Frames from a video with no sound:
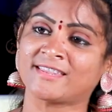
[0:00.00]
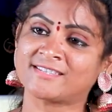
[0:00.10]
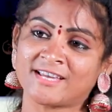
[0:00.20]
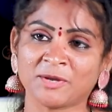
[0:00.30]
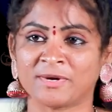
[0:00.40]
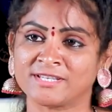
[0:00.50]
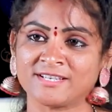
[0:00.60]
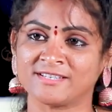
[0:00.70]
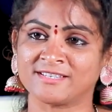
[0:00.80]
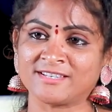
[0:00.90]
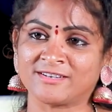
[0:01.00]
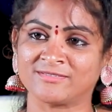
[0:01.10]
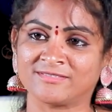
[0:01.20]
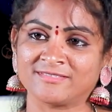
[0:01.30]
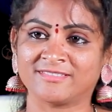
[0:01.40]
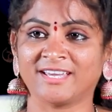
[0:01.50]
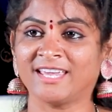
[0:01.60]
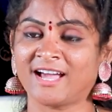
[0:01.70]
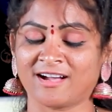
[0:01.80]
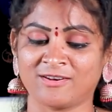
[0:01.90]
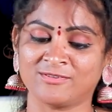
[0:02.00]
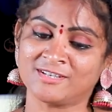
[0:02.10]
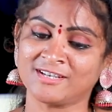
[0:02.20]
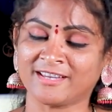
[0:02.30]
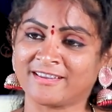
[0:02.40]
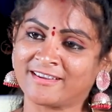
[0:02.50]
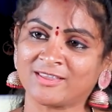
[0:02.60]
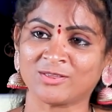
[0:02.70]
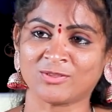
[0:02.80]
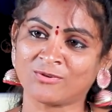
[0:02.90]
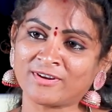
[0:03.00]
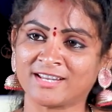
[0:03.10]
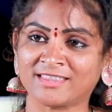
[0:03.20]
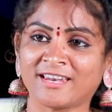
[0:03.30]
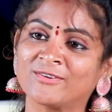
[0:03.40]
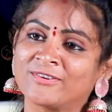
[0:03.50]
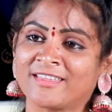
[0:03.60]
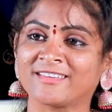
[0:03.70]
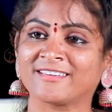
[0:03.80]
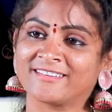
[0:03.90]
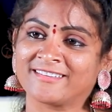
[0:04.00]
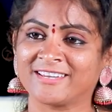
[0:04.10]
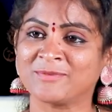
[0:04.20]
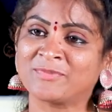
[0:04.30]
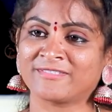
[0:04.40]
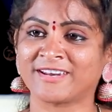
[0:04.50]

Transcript: నందసారికి పరిచయం చేసారు ఈ అక్క నుంచి తోవ నడుతూనే ఉన్నది ఇప్పటి